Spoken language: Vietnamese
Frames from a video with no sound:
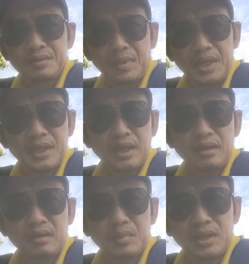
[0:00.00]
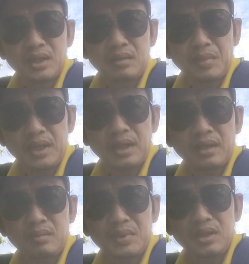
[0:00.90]
bảy ngày là hết bệnh này bảy
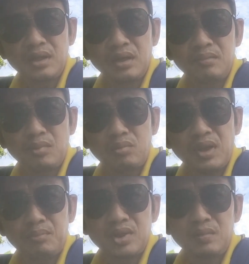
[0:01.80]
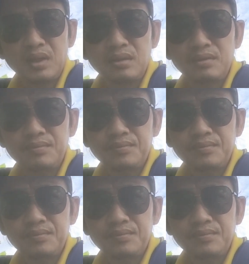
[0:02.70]
ngày là hết bệnh kia hết 100 thứ bệnh